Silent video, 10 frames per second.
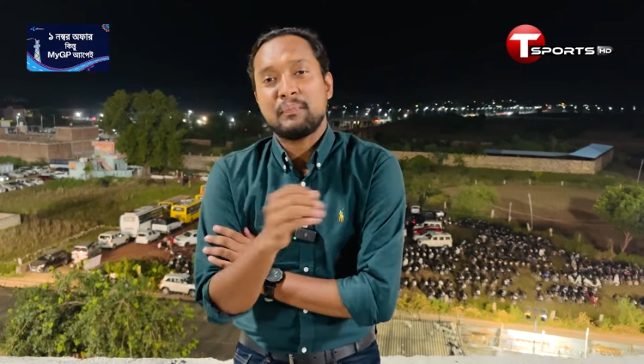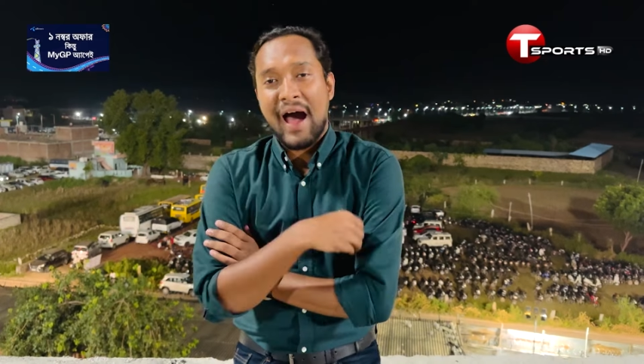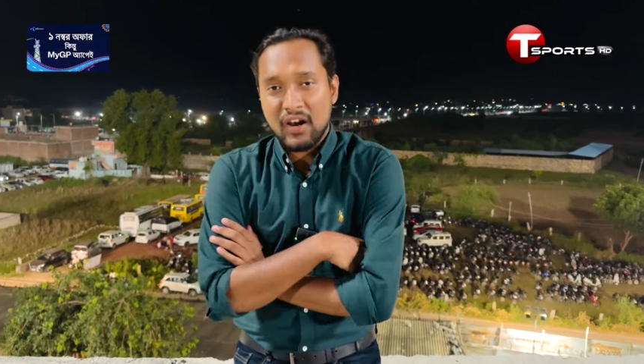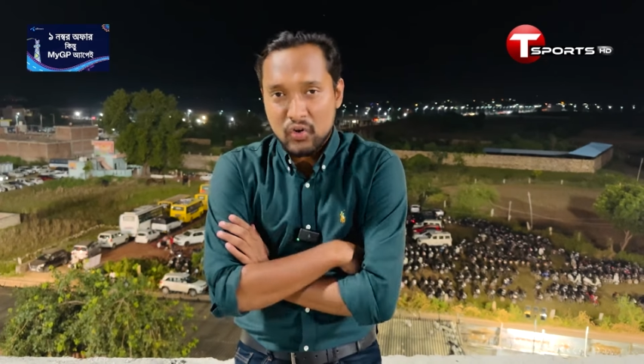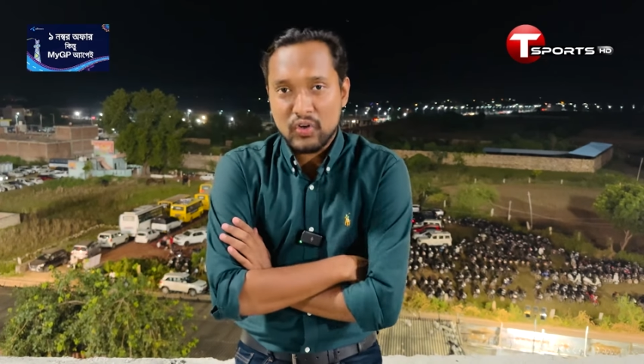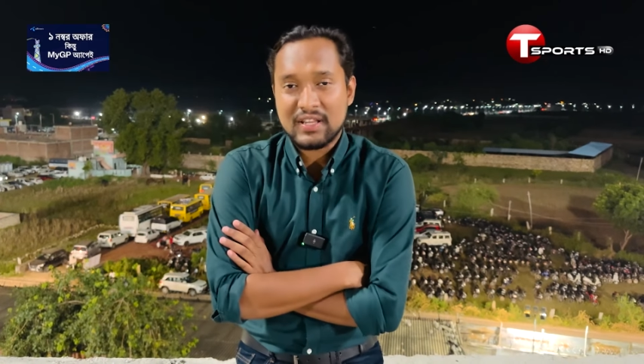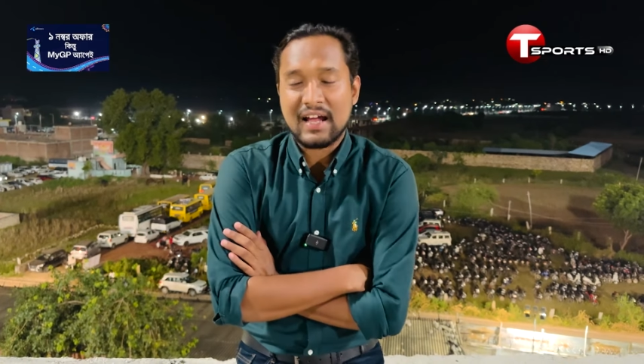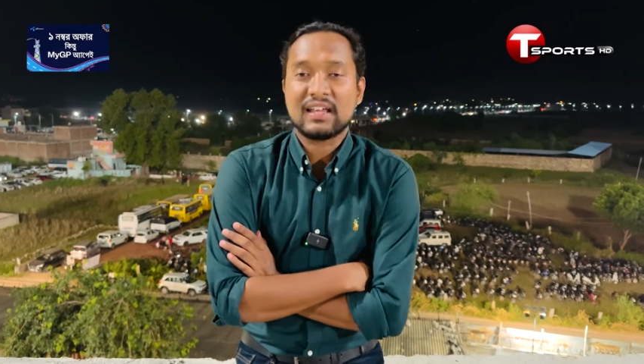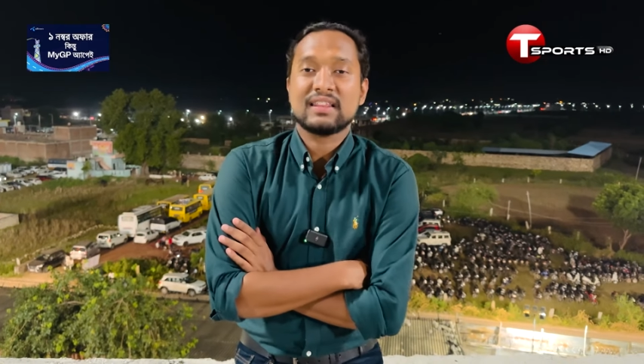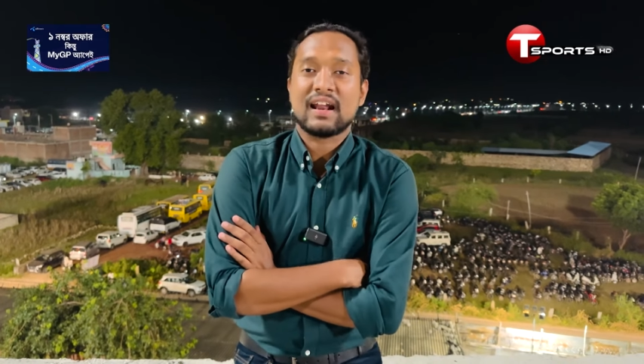ভালো করে
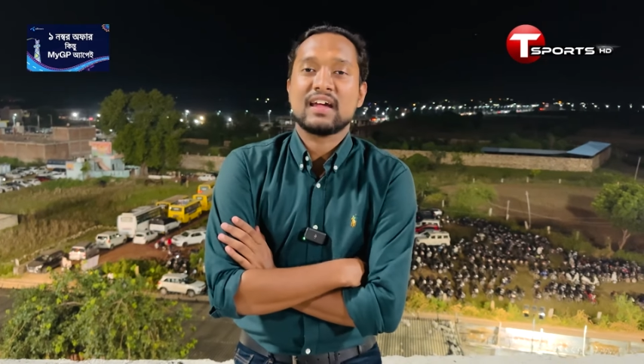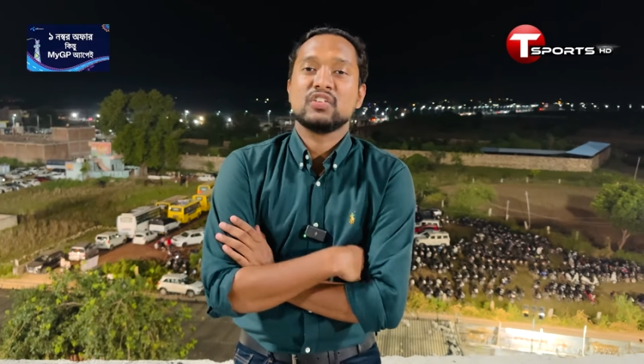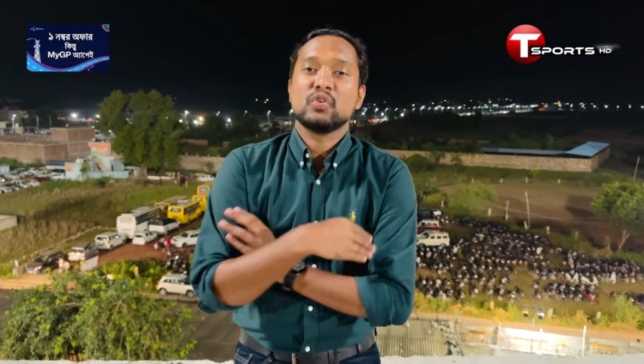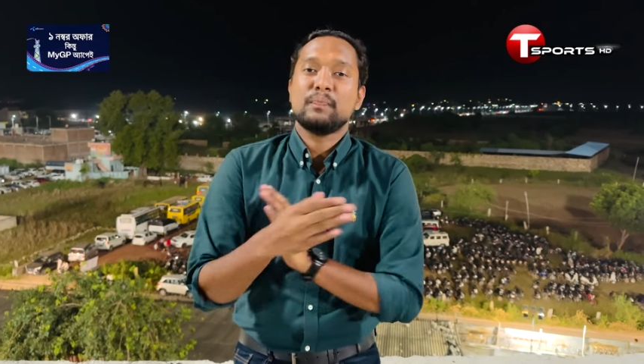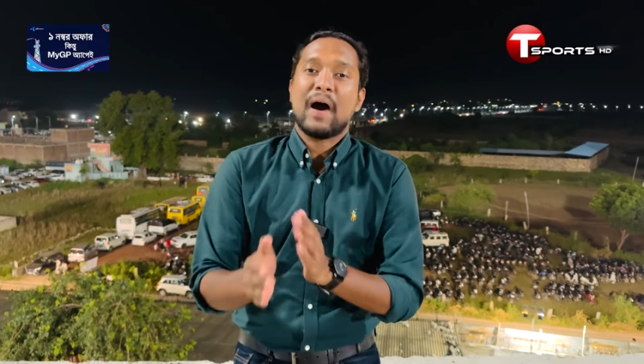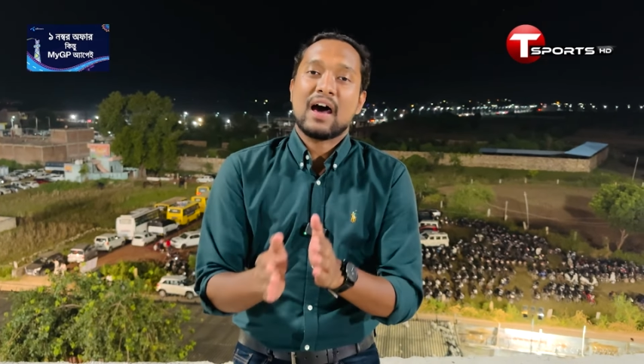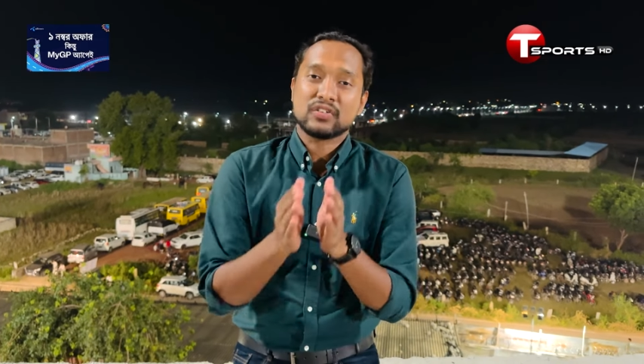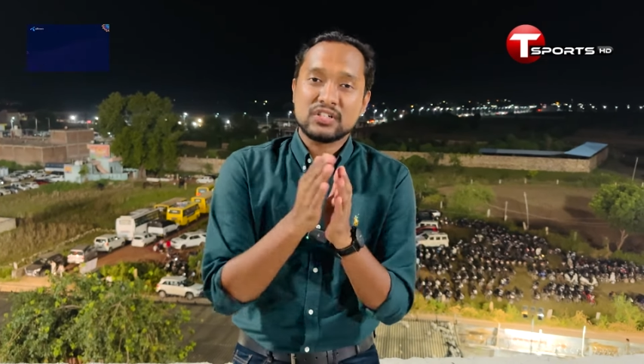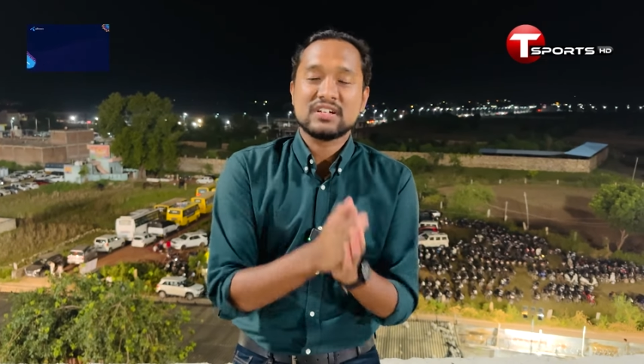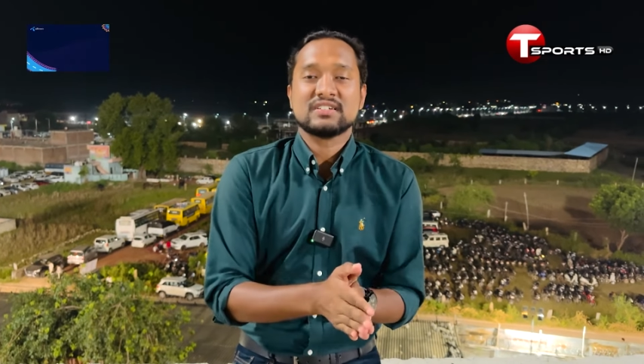থাকেন তারা কিন্তু
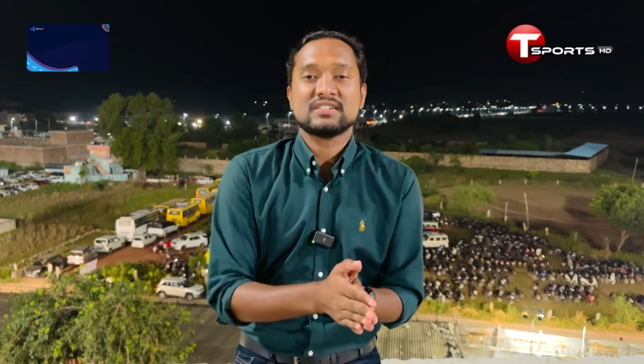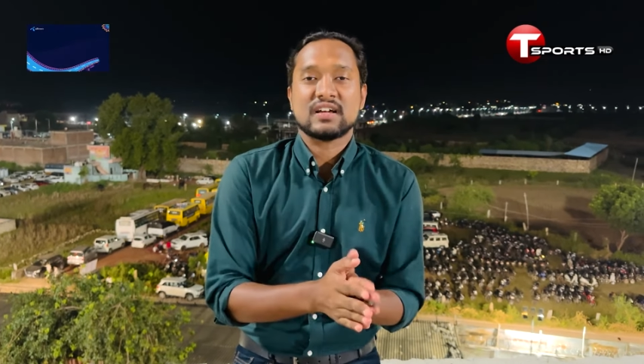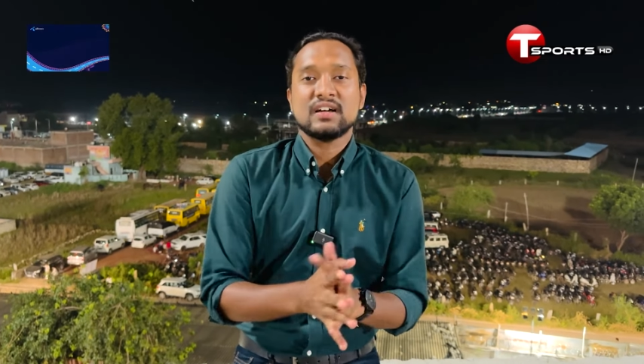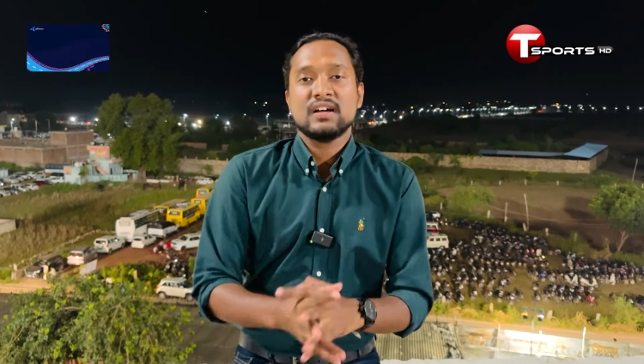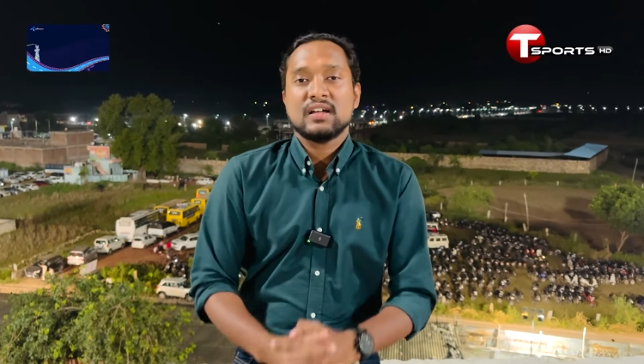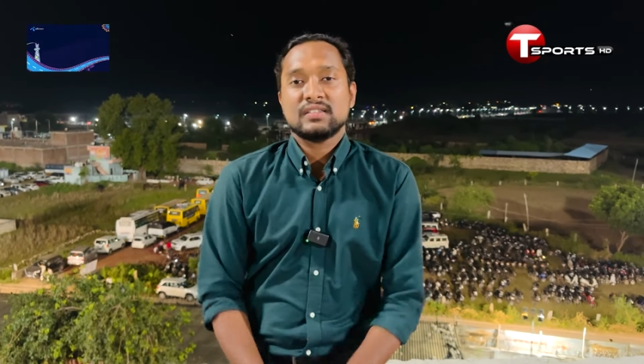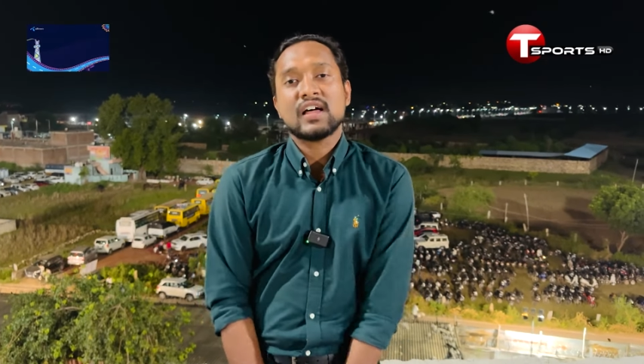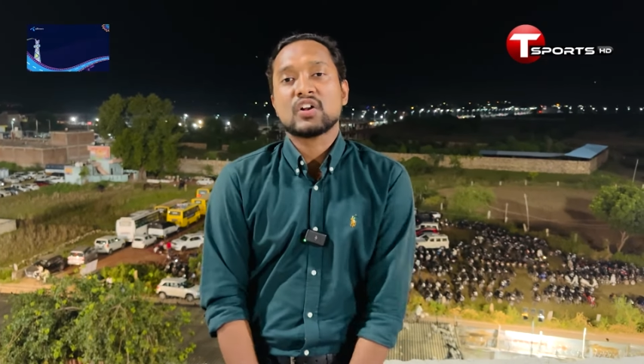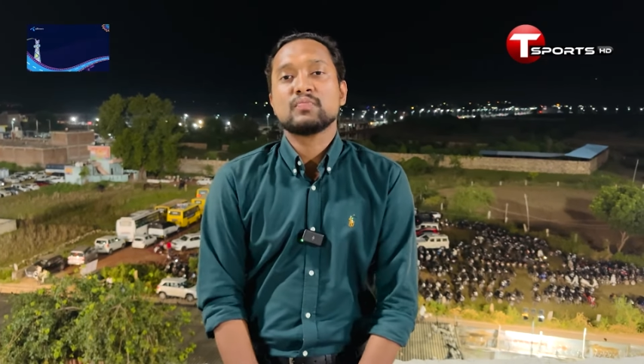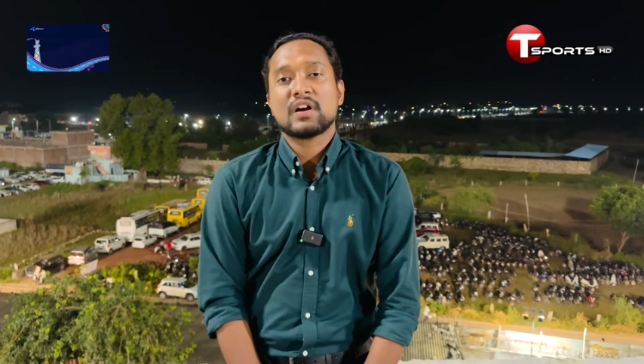ভারতের জার্সিতে
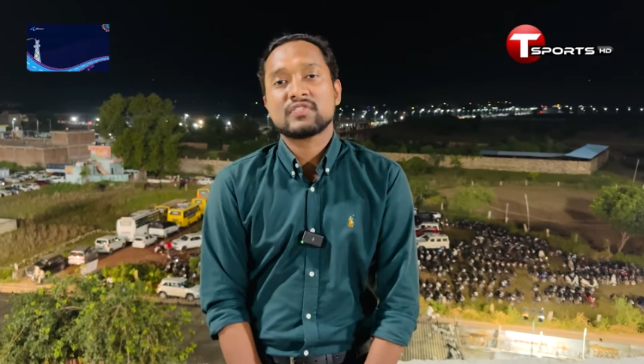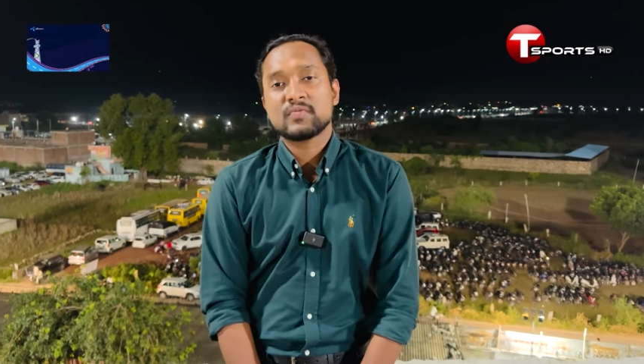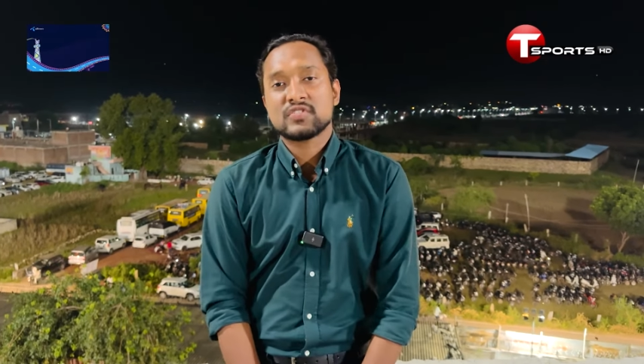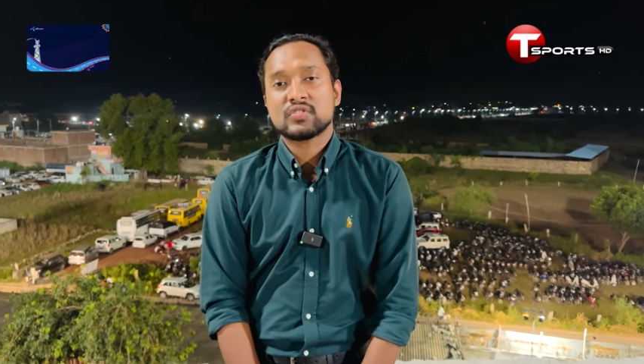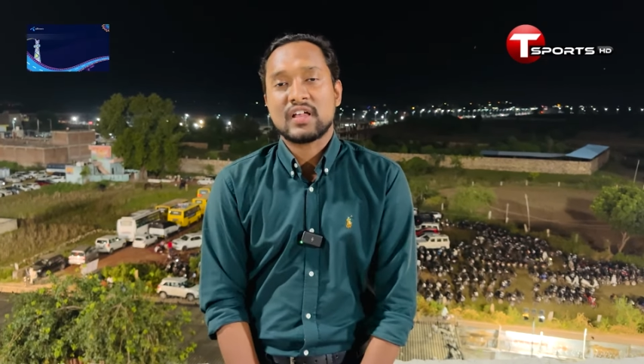দারুণ পারফরমেন্স করে